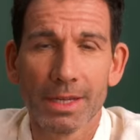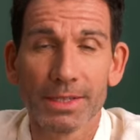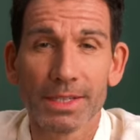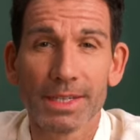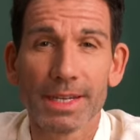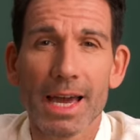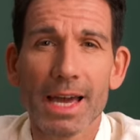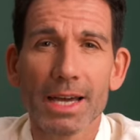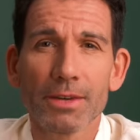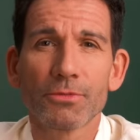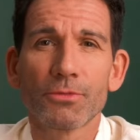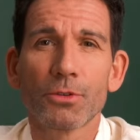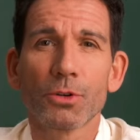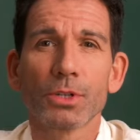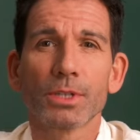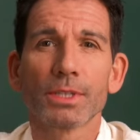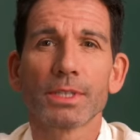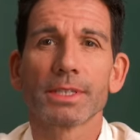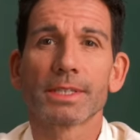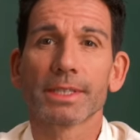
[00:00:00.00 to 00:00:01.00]
Die
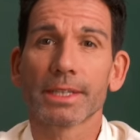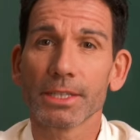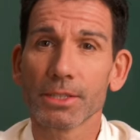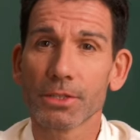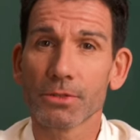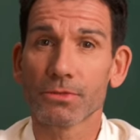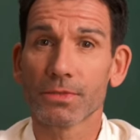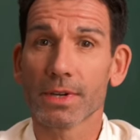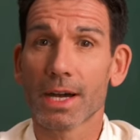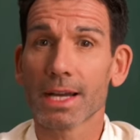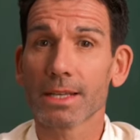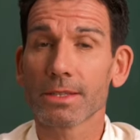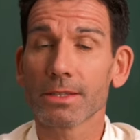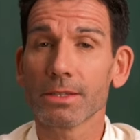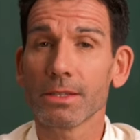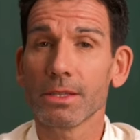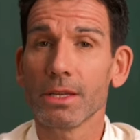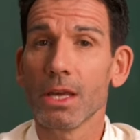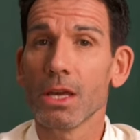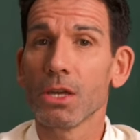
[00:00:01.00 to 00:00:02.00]
nachfolgende dritte
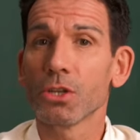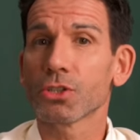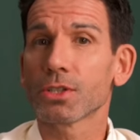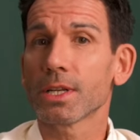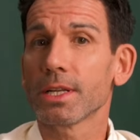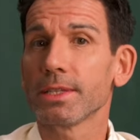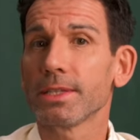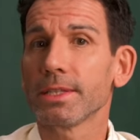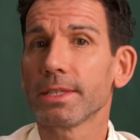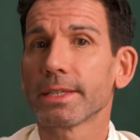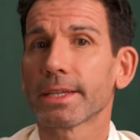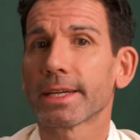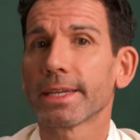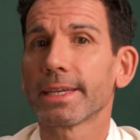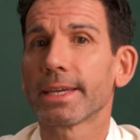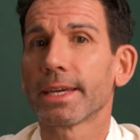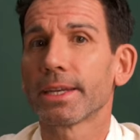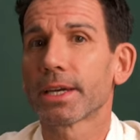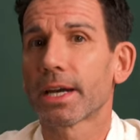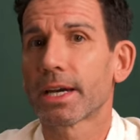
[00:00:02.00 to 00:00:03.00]
Phase stellt die
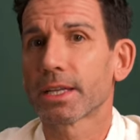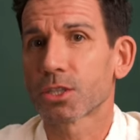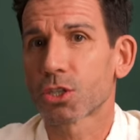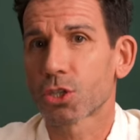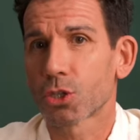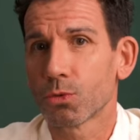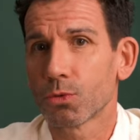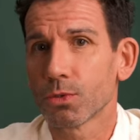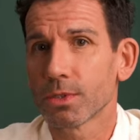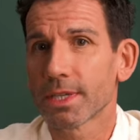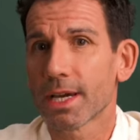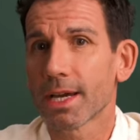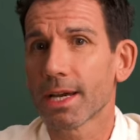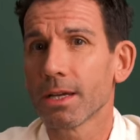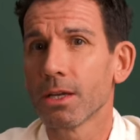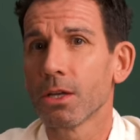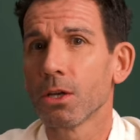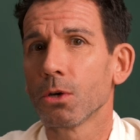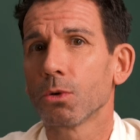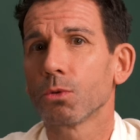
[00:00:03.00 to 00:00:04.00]
Regeneration
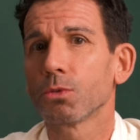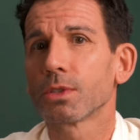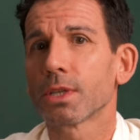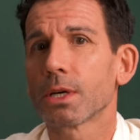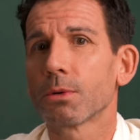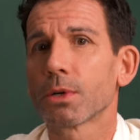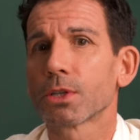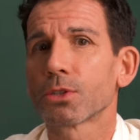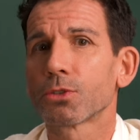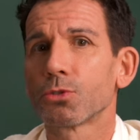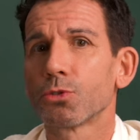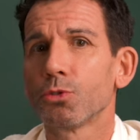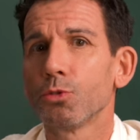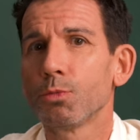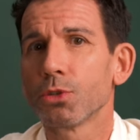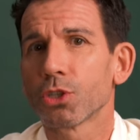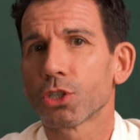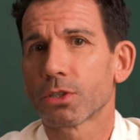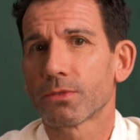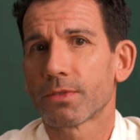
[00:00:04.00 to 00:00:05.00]
dar und dauert
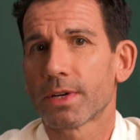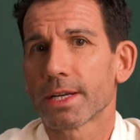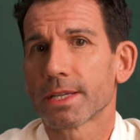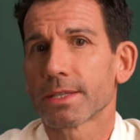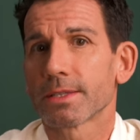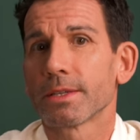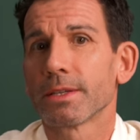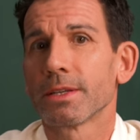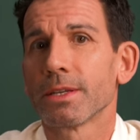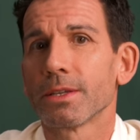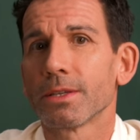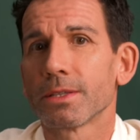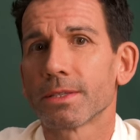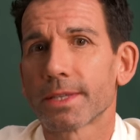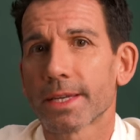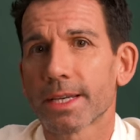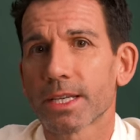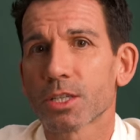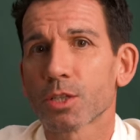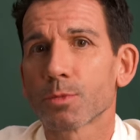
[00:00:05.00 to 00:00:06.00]
typischerweise
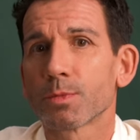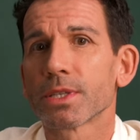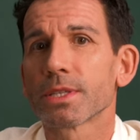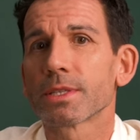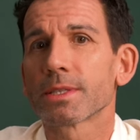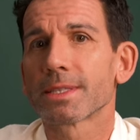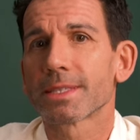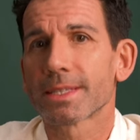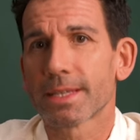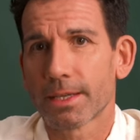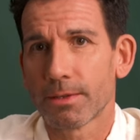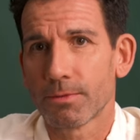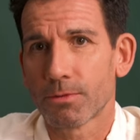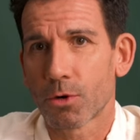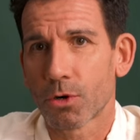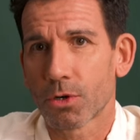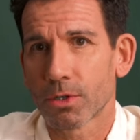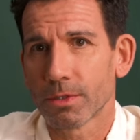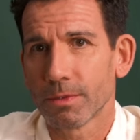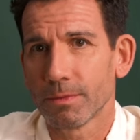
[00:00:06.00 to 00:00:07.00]
sechs bis zehn
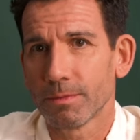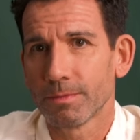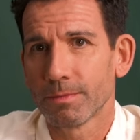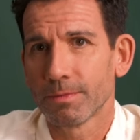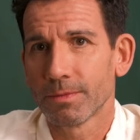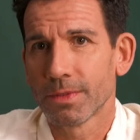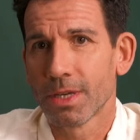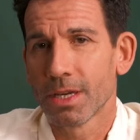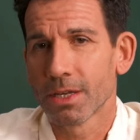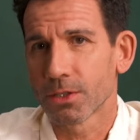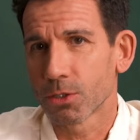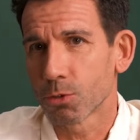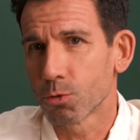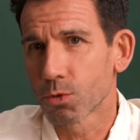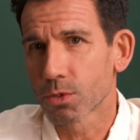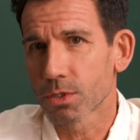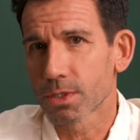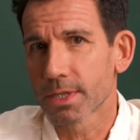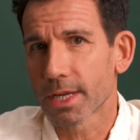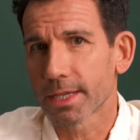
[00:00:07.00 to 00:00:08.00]
Wochen. Die
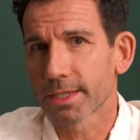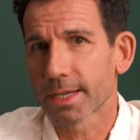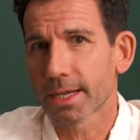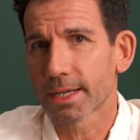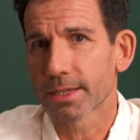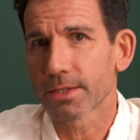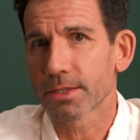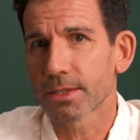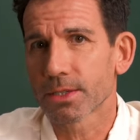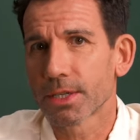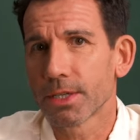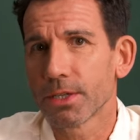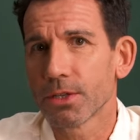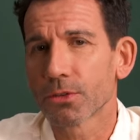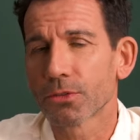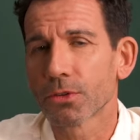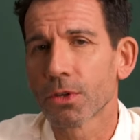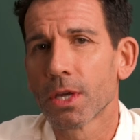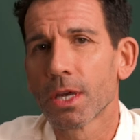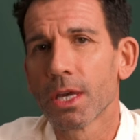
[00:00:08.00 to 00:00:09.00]
Hustenattacken des
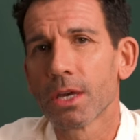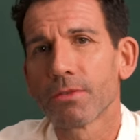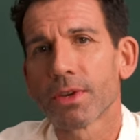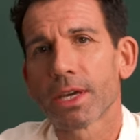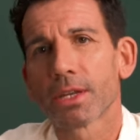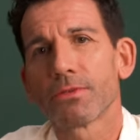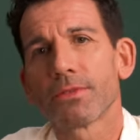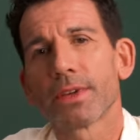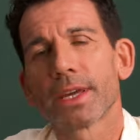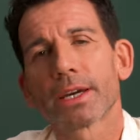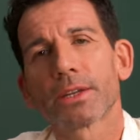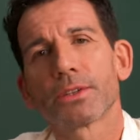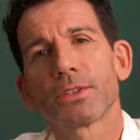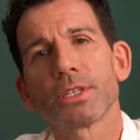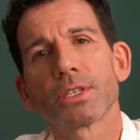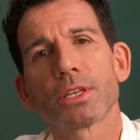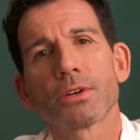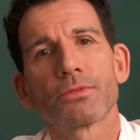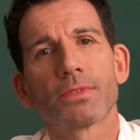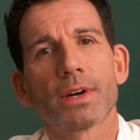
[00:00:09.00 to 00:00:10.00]
Kindes werden während
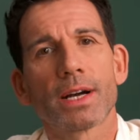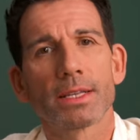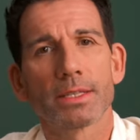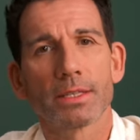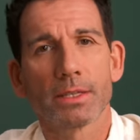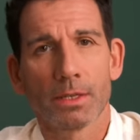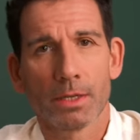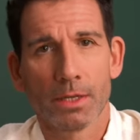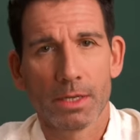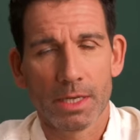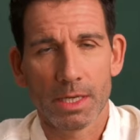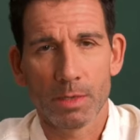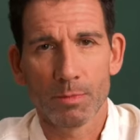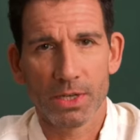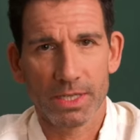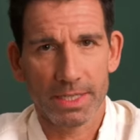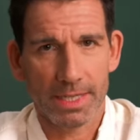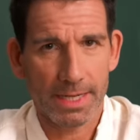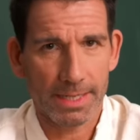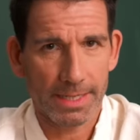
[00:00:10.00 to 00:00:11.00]
dieser Phase
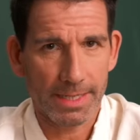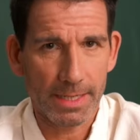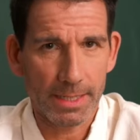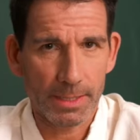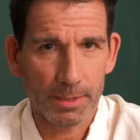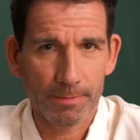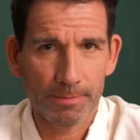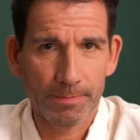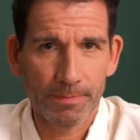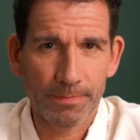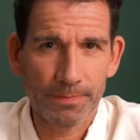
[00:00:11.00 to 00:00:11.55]
immer seltener.